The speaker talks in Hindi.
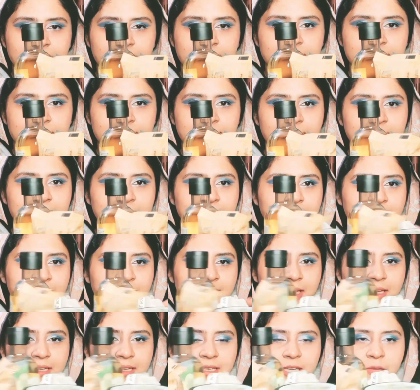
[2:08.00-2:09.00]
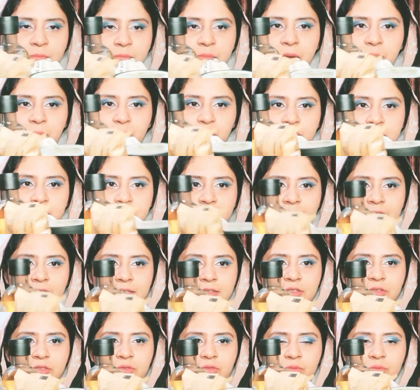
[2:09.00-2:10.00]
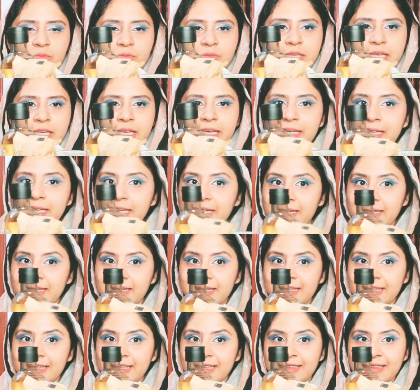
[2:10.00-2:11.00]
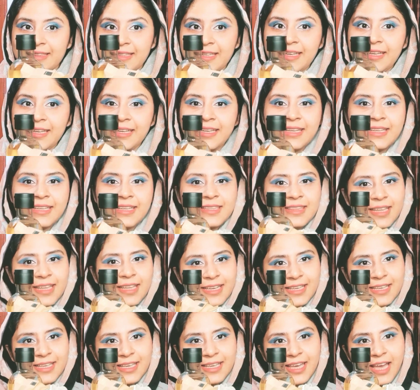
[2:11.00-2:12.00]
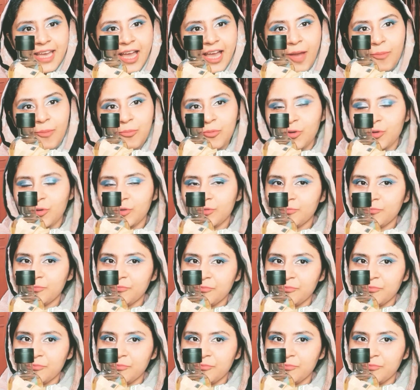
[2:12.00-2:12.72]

इसके अंदर क्या क्या मैं आपको दिखाती हूँ एक एक करके देखते हैं ताकि आप लोग